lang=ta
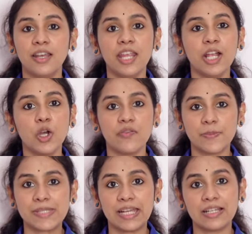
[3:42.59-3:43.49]
நீங்கள் ஒரு
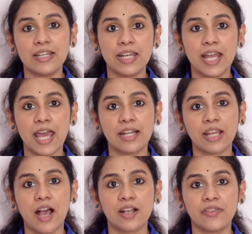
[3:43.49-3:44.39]
வெப்சைட்க்கு
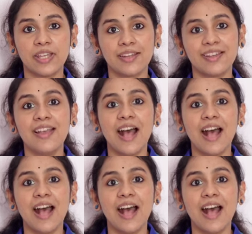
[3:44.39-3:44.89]
ரீடைரக்ட் ஆகுவீங்க